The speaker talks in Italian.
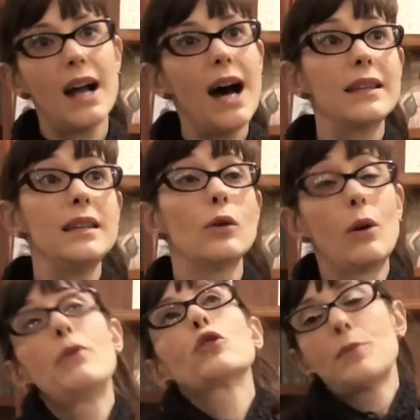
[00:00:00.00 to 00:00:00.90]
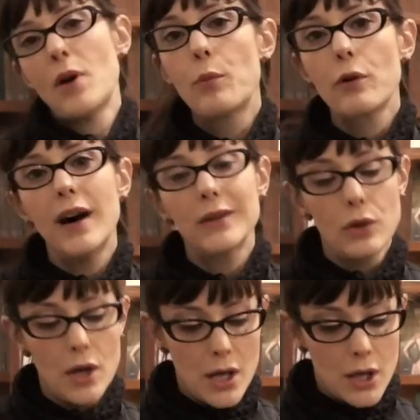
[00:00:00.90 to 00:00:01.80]
gradi, o almeno ci abbiamo
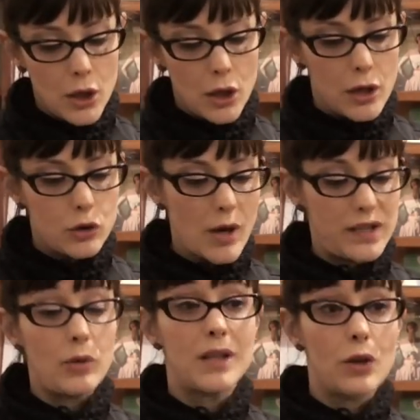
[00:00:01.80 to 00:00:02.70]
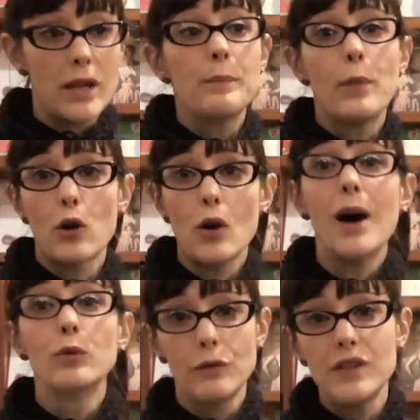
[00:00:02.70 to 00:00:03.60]
provato, eh, sulla situazione del porno
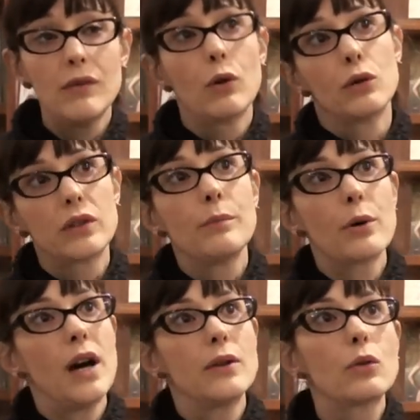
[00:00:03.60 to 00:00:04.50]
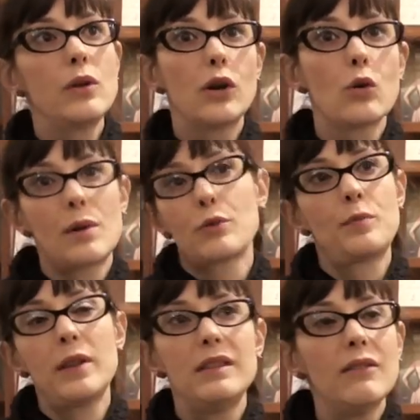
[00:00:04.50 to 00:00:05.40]
audiovisivo contemporaneo, quindi con una
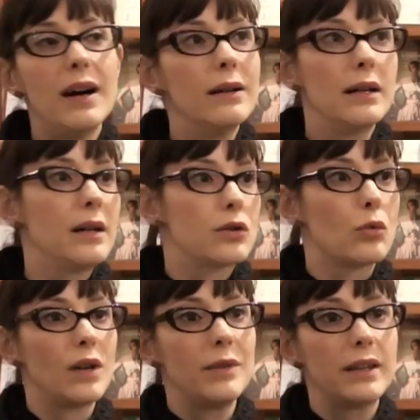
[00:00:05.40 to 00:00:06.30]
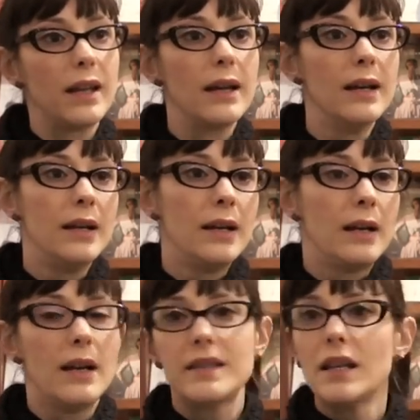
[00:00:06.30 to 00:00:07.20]
prospettiva eh, assolutamente
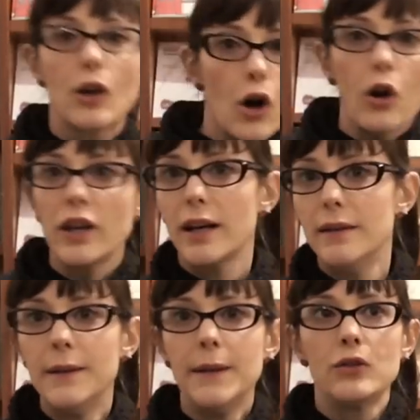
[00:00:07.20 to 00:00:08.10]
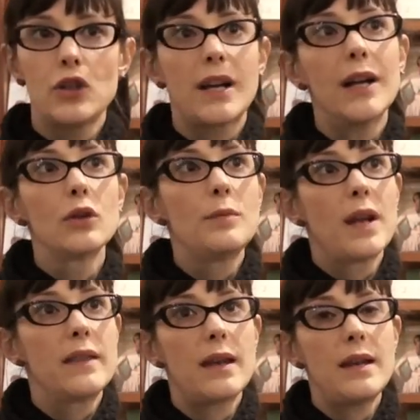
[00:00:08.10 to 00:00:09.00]
eh, sincronica, cercando di
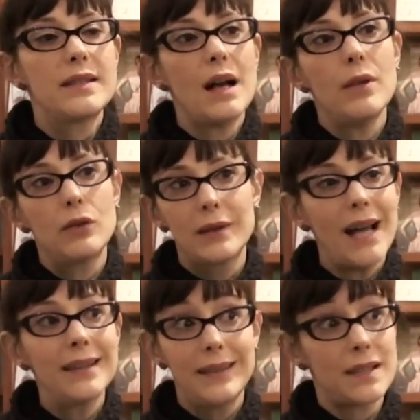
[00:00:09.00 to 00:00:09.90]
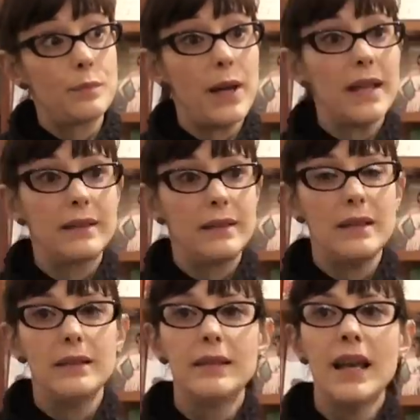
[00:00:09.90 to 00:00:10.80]
prendere in esame tanti
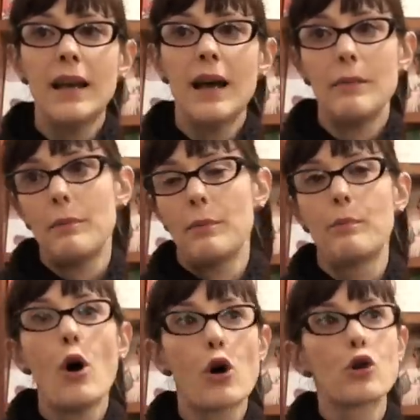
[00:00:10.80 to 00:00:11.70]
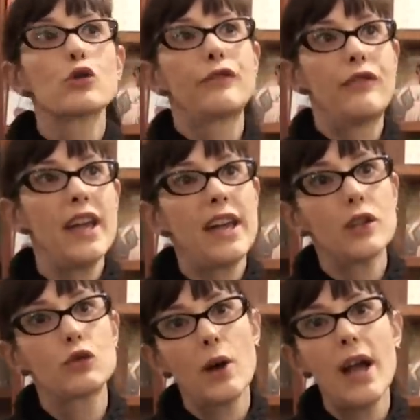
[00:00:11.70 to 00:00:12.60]
aspetti della
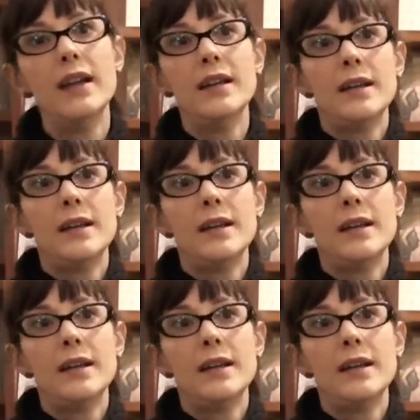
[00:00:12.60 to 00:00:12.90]
pornosfera, cioè